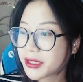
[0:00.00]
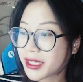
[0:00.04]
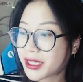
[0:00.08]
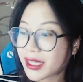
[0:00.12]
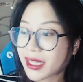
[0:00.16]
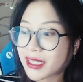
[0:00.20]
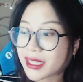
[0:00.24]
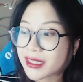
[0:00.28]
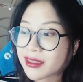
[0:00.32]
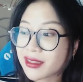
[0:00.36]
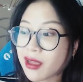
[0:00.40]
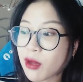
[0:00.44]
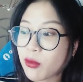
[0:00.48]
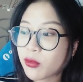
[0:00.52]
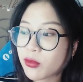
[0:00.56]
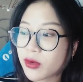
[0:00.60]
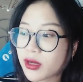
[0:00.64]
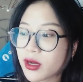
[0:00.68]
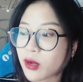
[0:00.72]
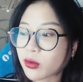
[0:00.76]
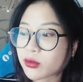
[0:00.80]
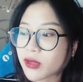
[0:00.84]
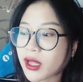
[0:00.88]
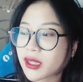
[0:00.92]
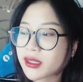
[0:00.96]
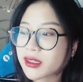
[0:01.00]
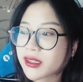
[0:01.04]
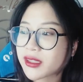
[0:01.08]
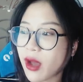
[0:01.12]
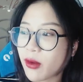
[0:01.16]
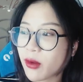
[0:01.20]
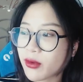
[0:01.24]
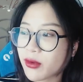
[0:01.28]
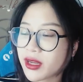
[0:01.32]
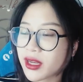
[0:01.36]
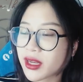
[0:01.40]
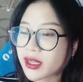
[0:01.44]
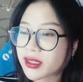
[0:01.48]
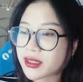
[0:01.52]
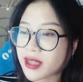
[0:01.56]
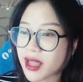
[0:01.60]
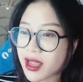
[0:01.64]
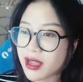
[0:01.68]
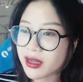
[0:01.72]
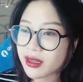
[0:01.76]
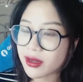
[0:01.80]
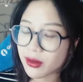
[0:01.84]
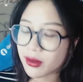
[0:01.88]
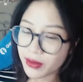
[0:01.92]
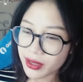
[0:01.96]
chia tay xong ấy độc thân xong ấy là
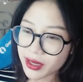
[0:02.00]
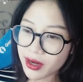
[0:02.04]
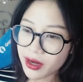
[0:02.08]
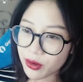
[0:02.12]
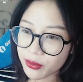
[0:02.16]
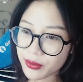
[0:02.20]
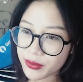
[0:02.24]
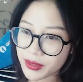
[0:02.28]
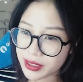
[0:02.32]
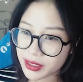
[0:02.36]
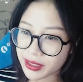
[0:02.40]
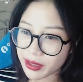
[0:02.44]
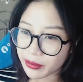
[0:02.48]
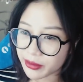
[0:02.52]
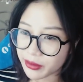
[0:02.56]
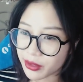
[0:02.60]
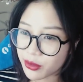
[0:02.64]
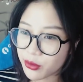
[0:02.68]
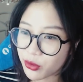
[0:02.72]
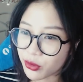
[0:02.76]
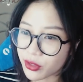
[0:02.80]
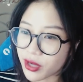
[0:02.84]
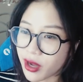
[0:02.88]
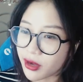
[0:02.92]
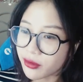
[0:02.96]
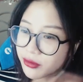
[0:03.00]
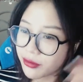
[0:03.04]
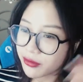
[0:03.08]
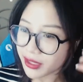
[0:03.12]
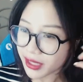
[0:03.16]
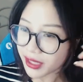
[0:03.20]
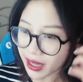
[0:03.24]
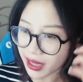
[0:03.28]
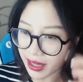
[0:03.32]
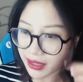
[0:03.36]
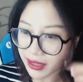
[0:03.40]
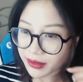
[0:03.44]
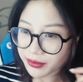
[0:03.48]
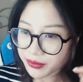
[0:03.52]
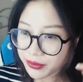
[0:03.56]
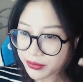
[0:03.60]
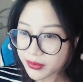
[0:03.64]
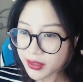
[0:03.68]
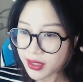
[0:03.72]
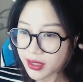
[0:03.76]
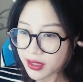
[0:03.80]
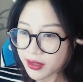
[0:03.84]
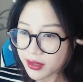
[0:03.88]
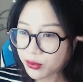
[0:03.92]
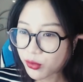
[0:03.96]
dễ kiểu bắt đầu bị cảm thấy hụt hẫng với cả
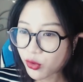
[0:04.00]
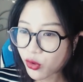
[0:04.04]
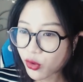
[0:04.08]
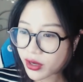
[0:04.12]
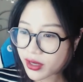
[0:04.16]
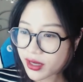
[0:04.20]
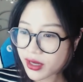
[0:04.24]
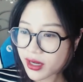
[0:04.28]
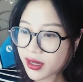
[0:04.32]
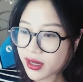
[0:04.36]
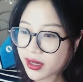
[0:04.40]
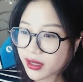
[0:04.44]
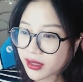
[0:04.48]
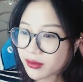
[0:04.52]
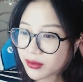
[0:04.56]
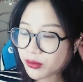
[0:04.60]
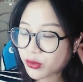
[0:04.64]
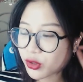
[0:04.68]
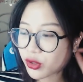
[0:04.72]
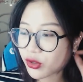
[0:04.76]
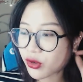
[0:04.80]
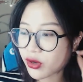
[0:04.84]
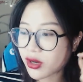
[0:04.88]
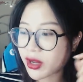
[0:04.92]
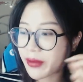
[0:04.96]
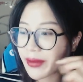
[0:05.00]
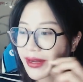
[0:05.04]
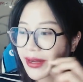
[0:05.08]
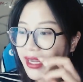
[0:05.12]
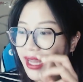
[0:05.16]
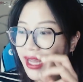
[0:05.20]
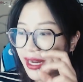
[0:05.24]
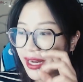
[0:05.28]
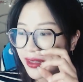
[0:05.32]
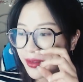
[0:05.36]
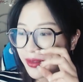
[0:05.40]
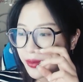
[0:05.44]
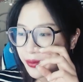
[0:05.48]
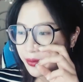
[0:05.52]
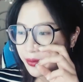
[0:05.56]
muốn ờ, một có người bên cạnh á